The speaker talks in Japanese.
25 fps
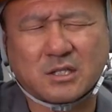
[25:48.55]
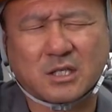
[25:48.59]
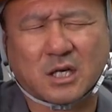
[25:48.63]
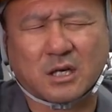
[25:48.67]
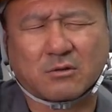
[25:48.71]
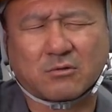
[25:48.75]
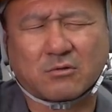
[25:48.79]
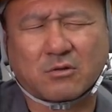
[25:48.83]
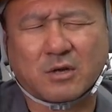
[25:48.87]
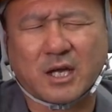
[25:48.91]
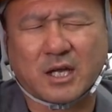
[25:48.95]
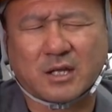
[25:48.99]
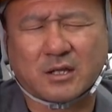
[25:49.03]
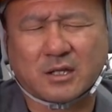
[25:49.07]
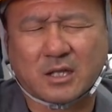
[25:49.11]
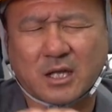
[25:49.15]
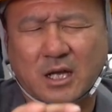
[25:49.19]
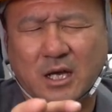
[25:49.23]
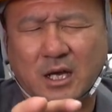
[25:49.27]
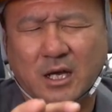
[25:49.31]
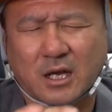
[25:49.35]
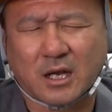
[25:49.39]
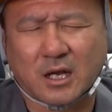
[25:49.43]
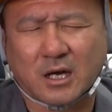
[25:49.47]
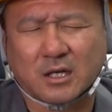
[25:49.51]
ちゃんとやっ
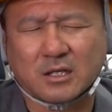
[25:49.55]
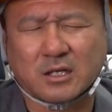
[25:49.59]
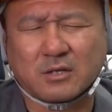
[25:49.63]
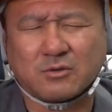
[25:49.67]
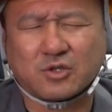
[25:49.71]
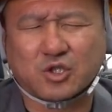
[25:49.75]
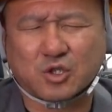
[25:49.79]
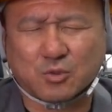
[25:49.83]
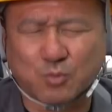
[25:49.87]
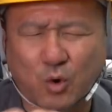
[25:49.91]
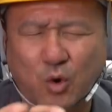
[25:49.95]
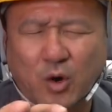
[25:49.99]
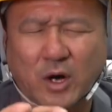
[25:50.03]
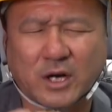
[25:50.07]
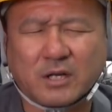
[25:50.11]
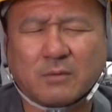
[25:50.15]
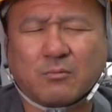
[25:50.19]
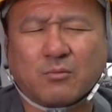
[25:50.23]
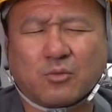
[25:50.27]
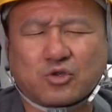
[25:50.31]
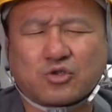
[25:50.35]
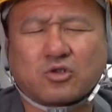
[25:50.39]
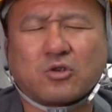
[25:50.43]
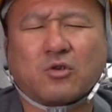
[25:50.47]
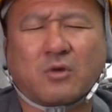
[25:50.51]
てあげる方、うちも悪い、
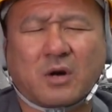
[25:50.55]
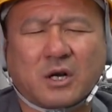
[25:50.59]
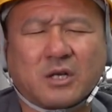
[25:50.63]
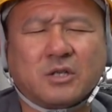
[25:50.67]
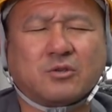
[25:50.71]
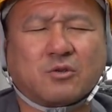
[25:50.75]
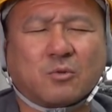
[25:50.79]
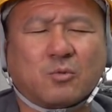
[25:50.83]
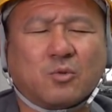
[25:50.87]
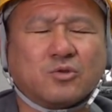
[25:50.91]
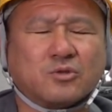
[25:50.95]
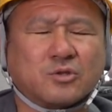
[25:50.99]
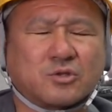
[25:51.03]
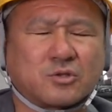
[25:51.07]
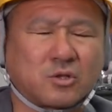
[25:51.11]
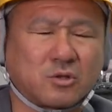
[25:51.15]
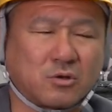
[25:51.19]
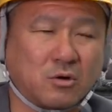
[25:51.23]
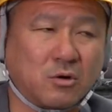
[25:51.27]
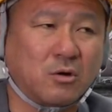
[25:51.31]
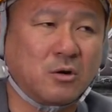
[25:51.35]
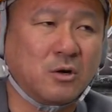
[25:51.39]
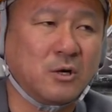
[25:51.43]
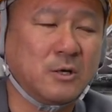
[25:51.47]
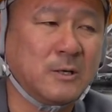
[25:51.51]
もちろん悪いと思うんですけ
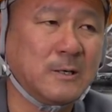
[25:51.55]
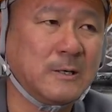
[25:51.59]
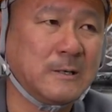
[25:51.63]
ど、